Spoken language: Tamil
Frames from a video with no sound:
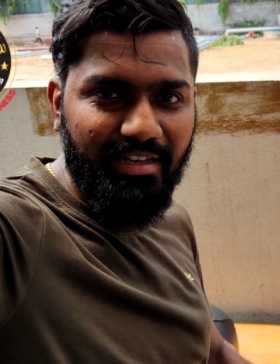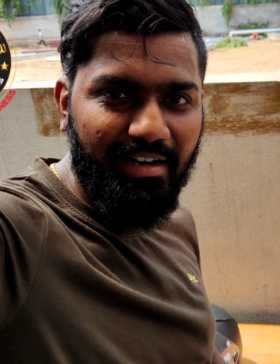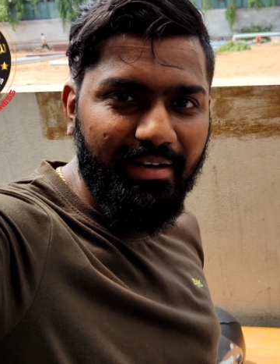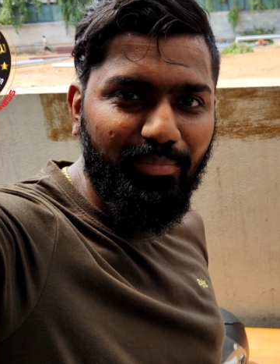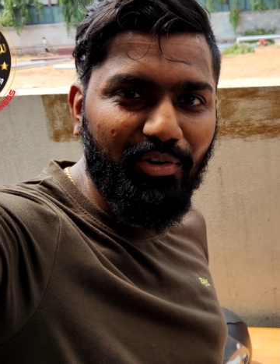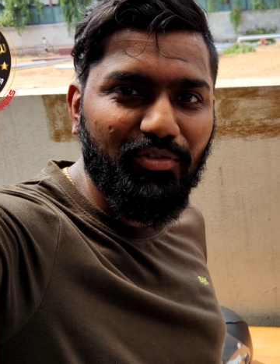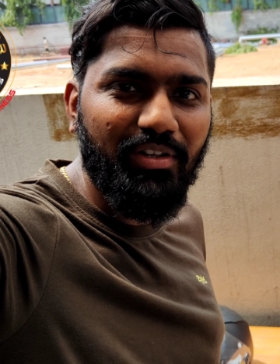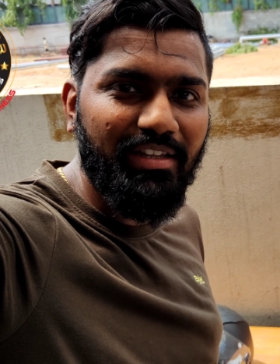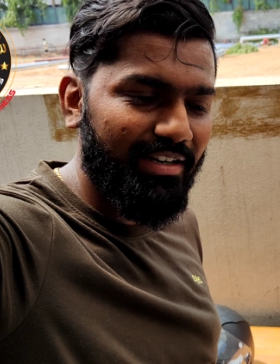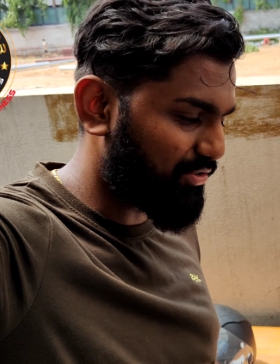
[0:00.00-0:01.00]
ஈஸியாக ரைட் போகணும்
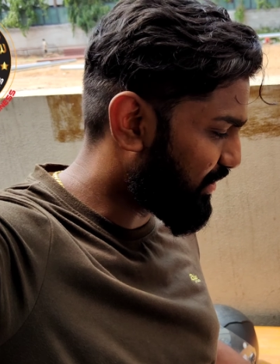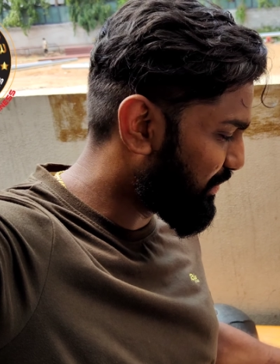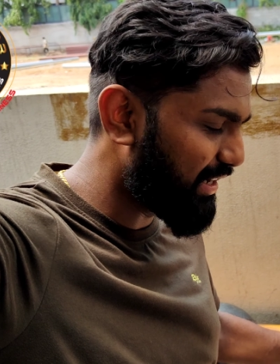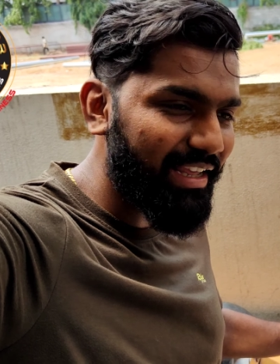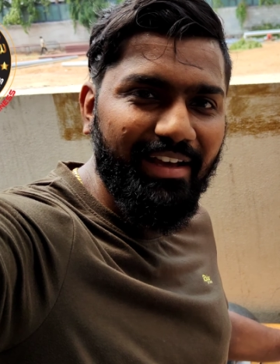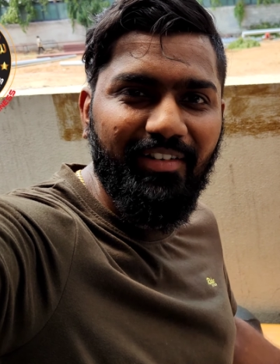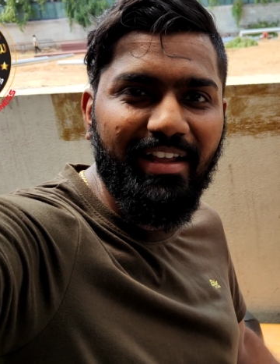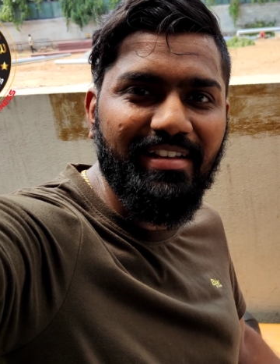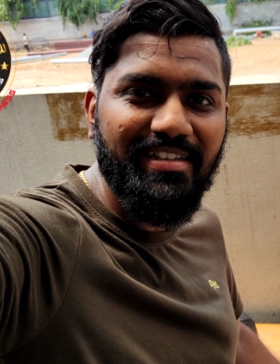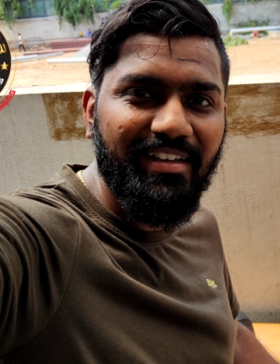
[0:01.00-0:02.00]
சொல்லியிருந்தார் ஸோ நம்ம இன்றைக்கே
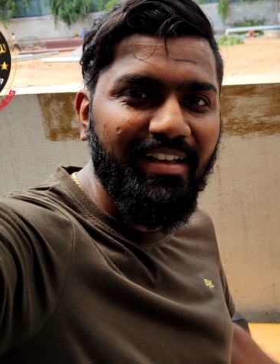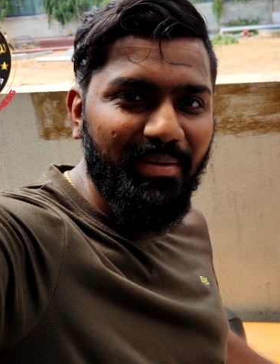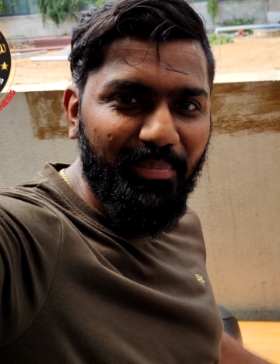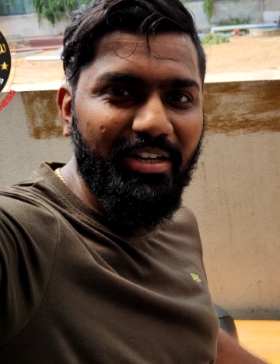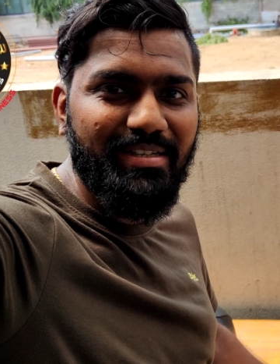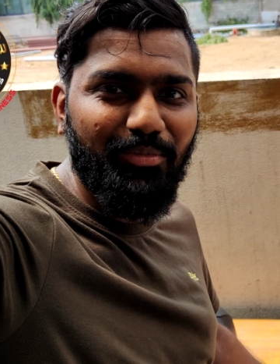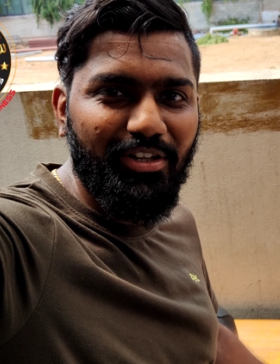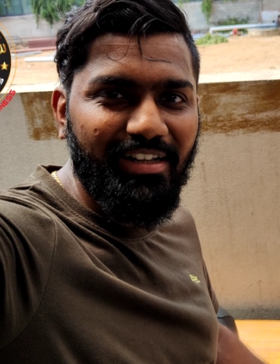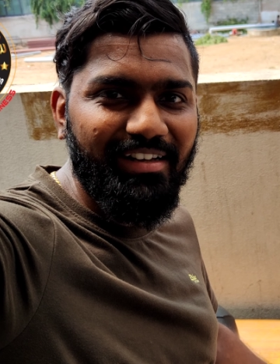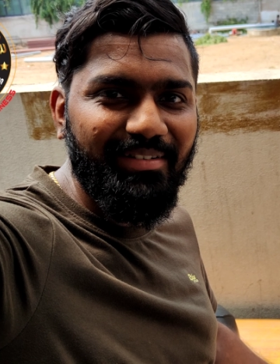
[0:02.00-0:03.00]
வாங்கியாச்சு பிரித்து
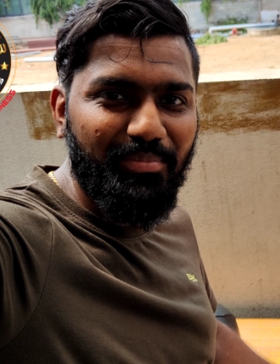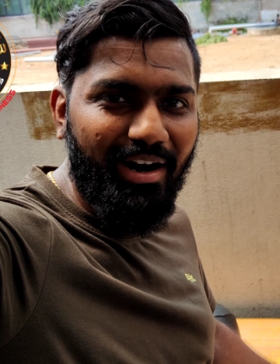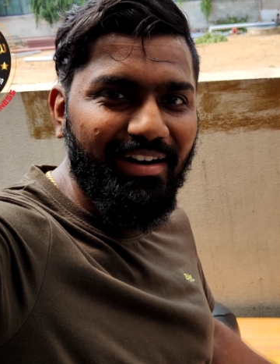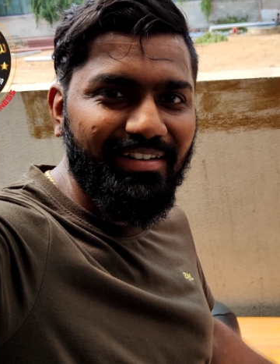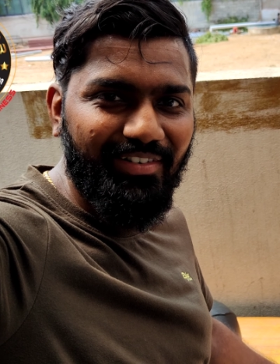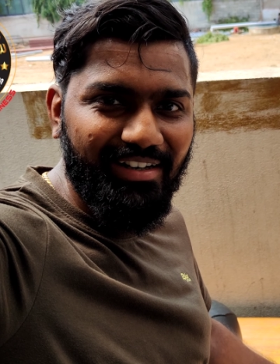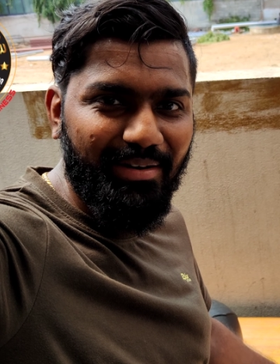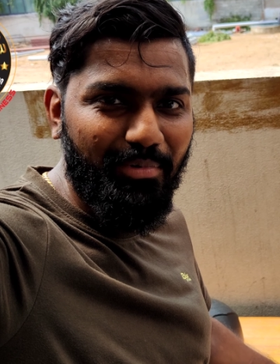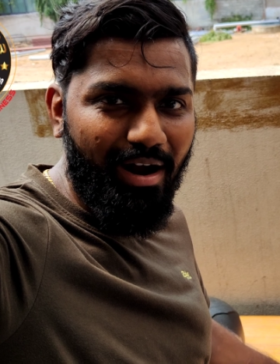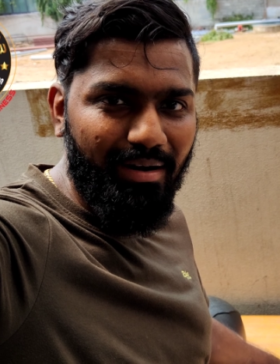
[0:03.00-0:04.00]
முதல்ல ப்ராடக்ட் வா
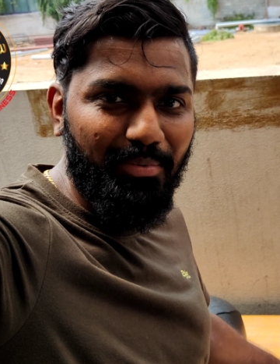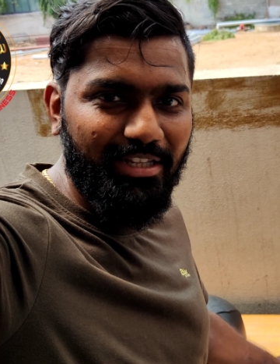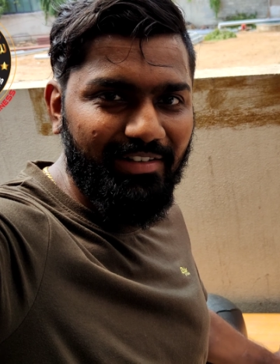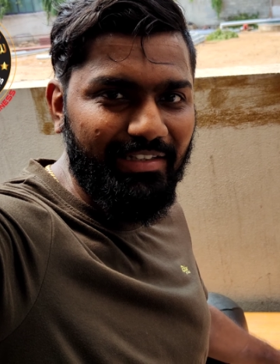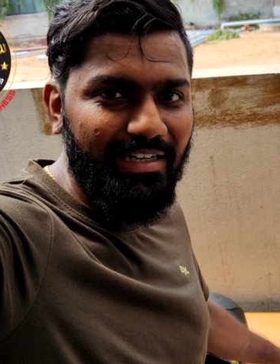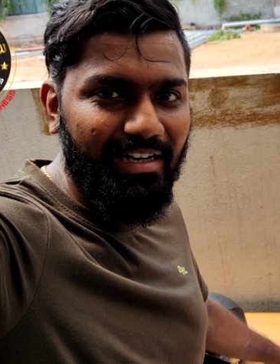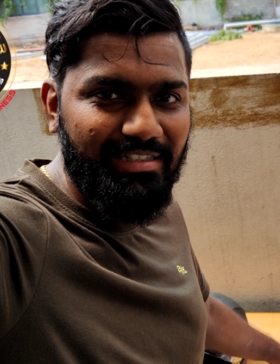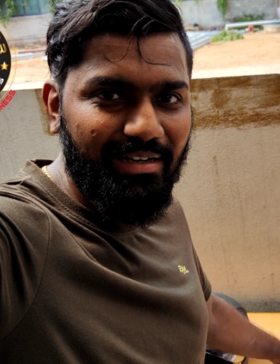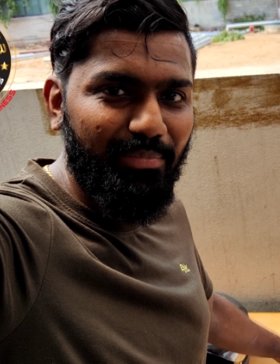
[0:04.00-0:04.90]
நம்ம ஆர்டர் பண்ண தான் வந்திருக்கான்னு